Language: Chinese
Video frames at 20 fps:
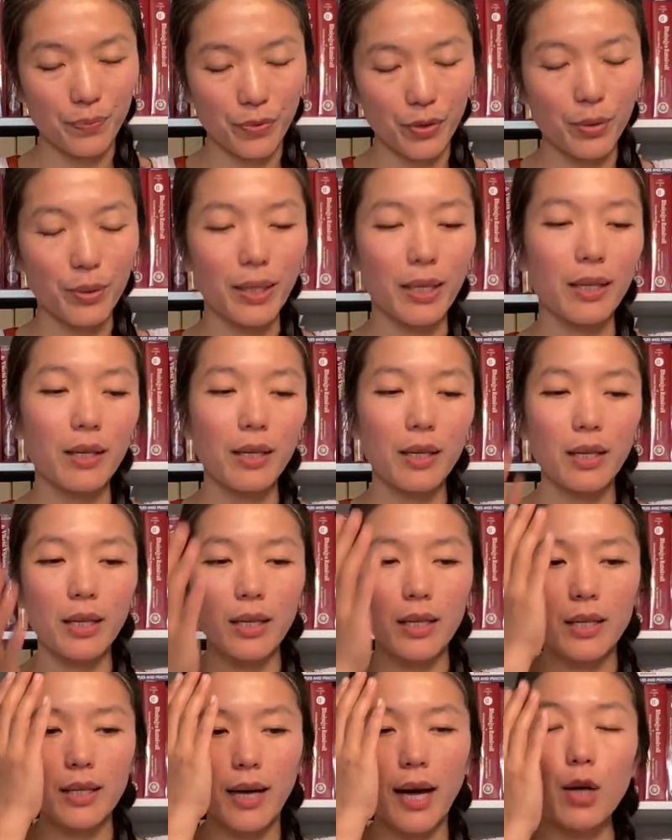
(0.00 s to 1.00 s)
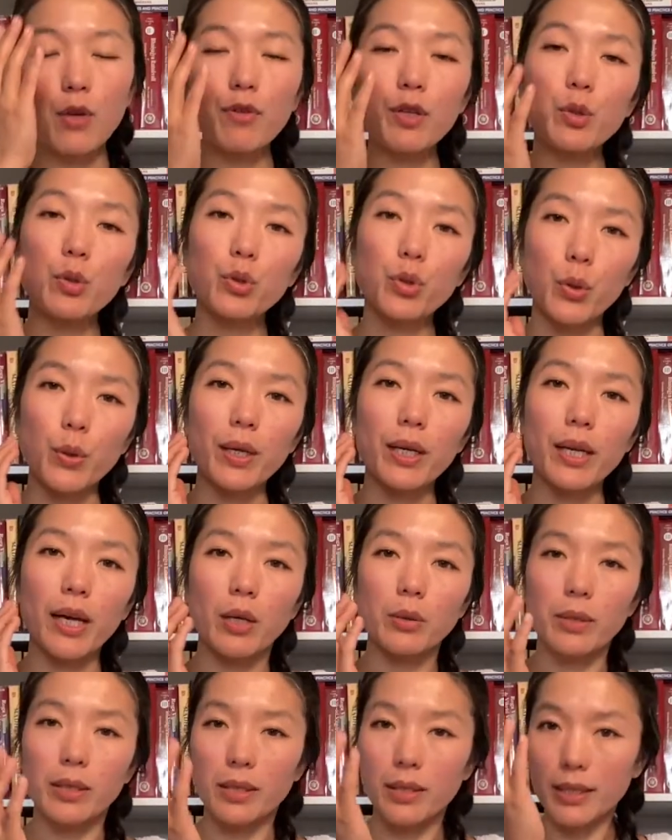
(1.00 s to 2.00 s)
OK，阿育吠陀有一个
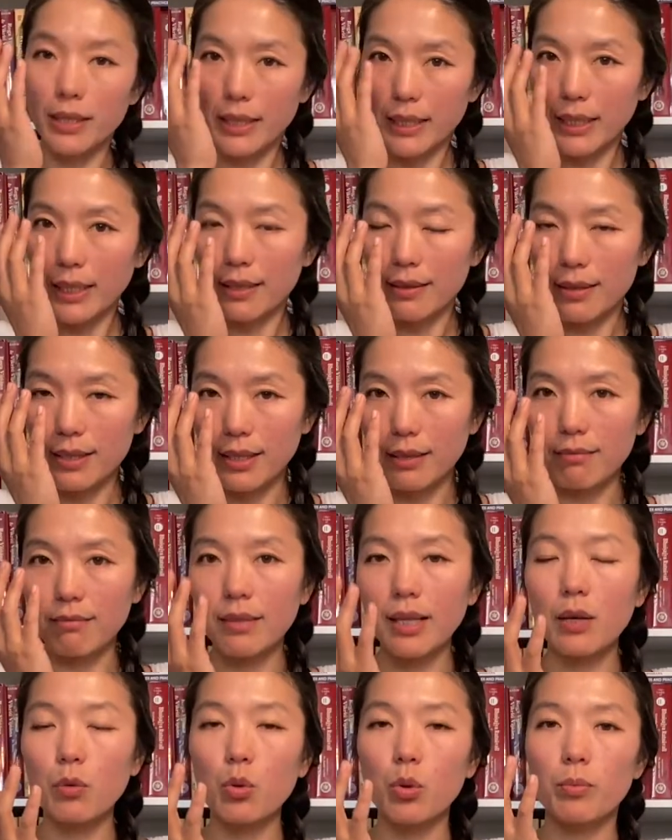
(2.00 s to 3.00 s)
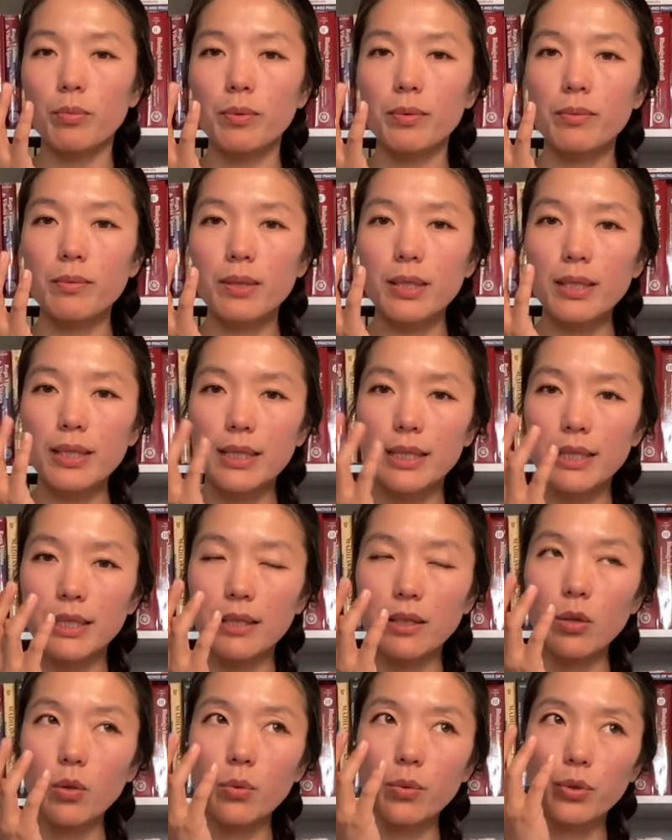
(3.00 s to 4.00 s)
疗程是洗眼睛，那我们这个
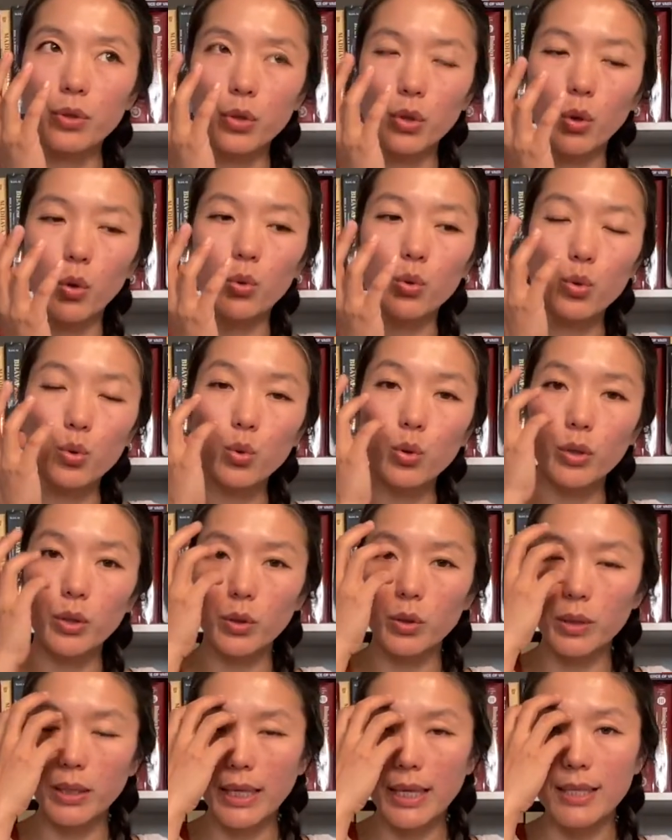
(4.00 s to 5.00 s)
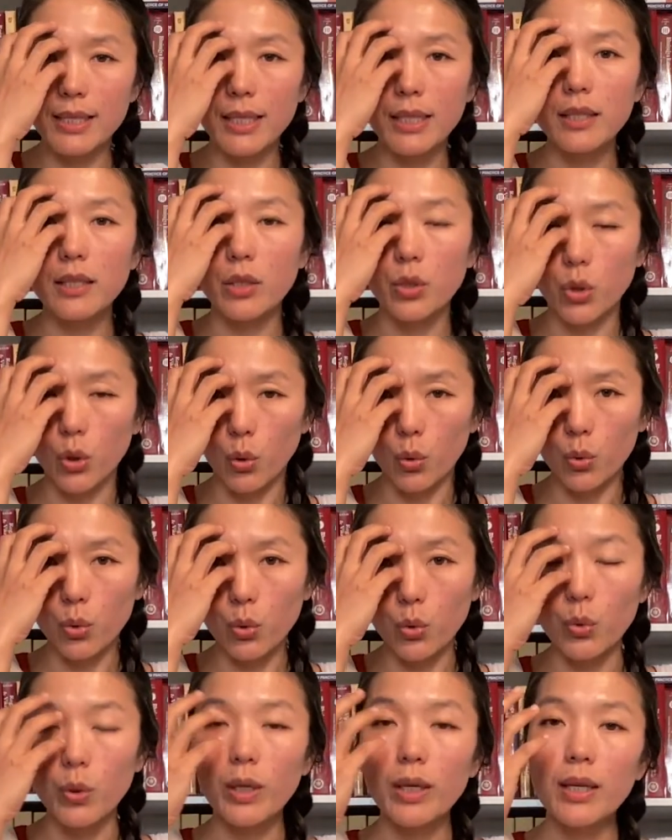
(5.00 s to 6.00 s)
用油做眼睛的油
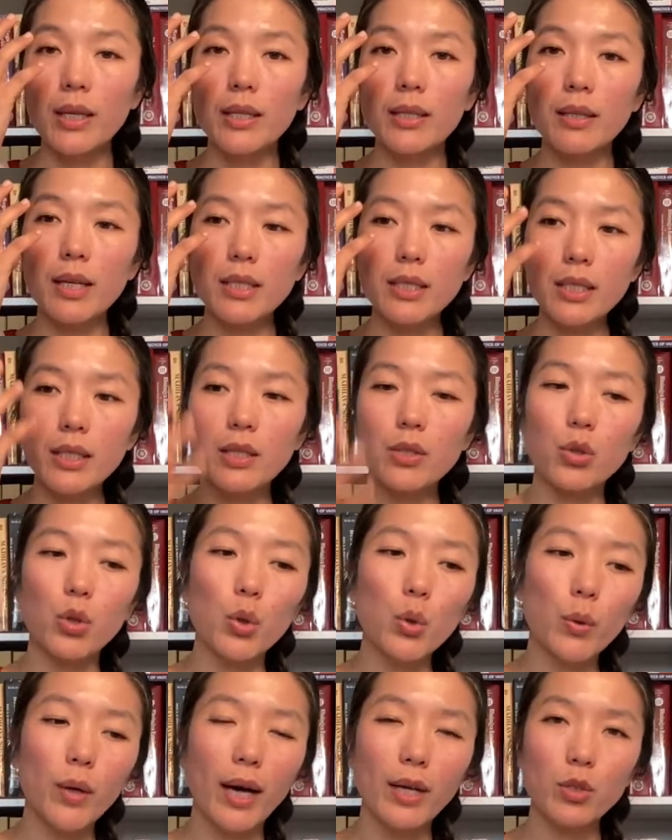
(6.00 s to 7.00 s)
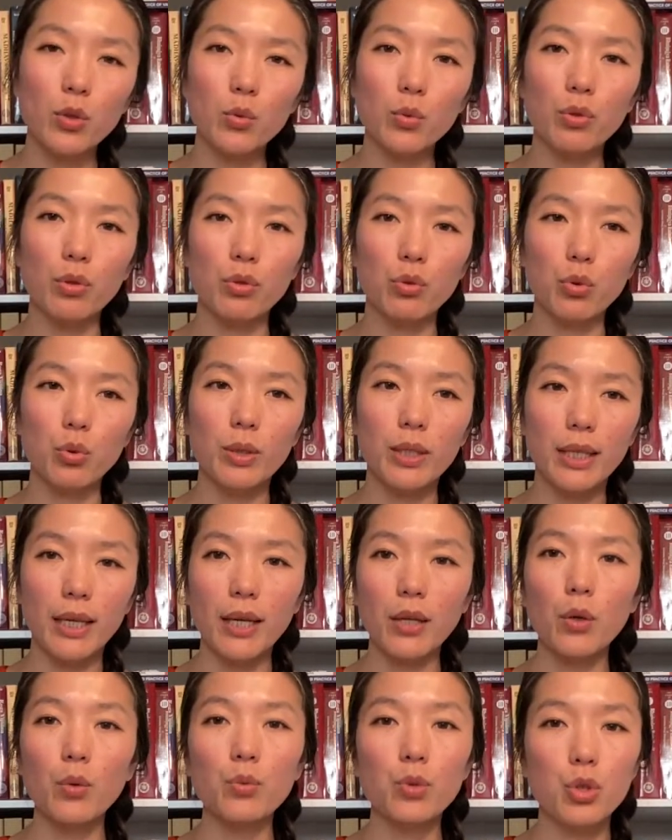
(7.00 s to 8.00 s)
浴，那这个油浴他就问我说，可
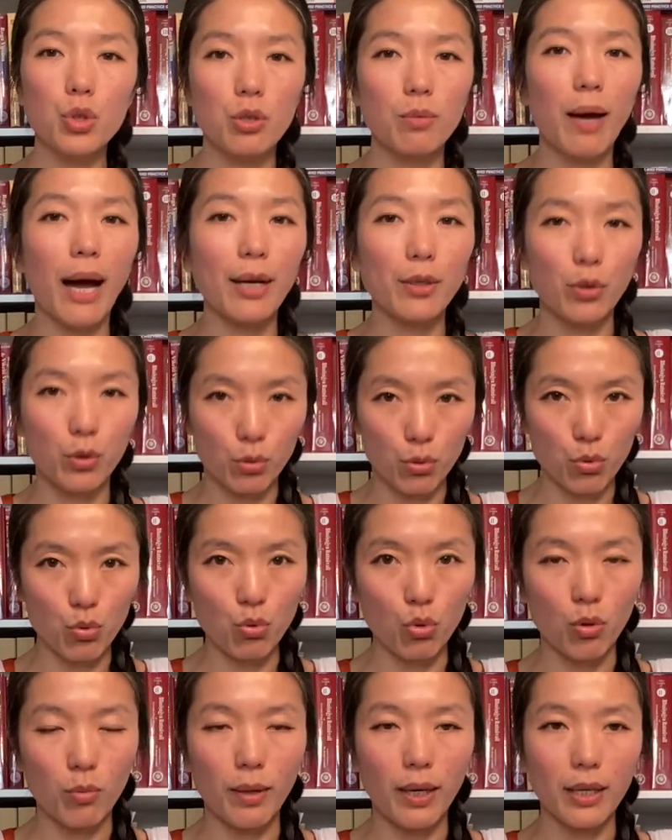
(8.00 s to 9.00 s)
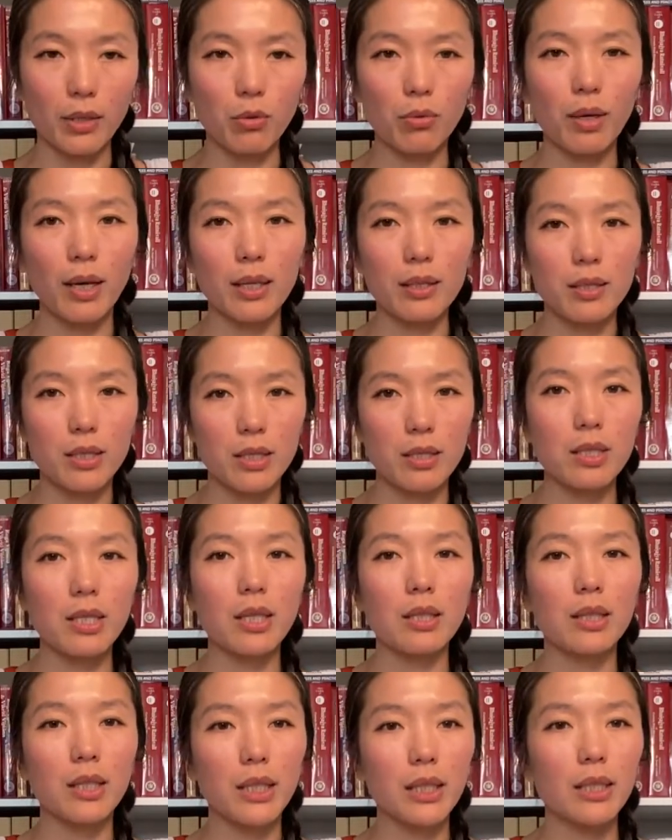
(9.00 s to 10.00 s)
以用芝麻油做吗？因为他之
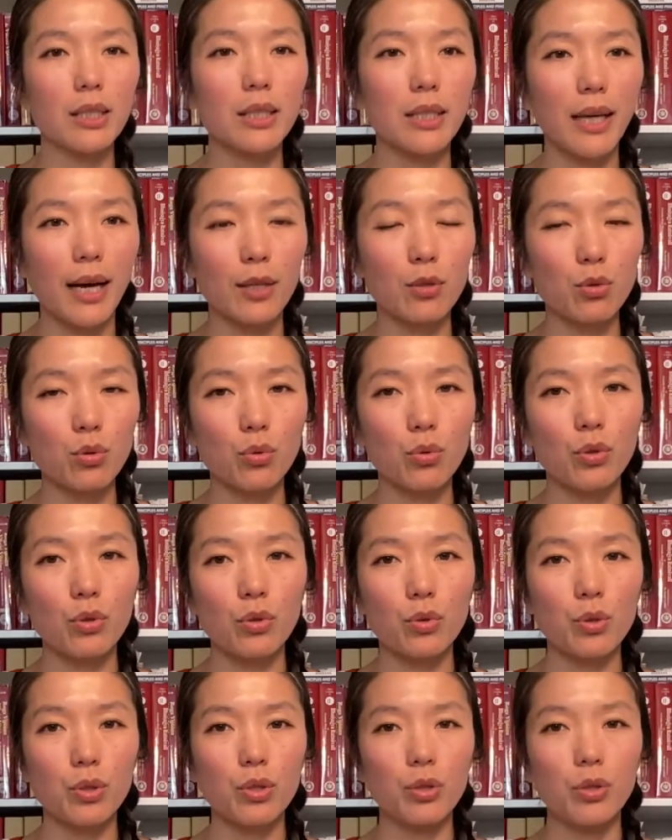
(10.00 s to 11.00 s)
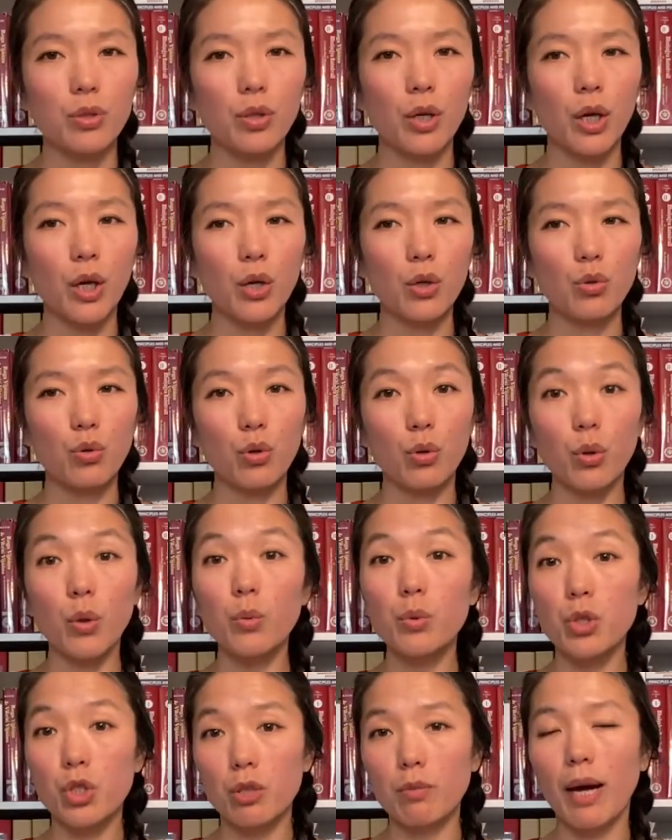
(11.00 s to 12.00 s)
前听人家说，就是有
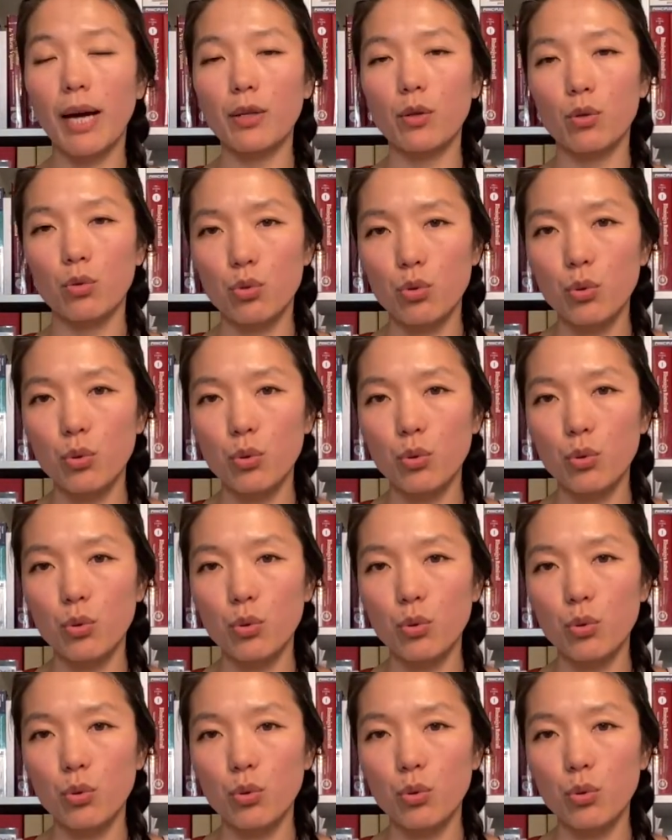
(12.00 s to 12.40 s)
用芝麻油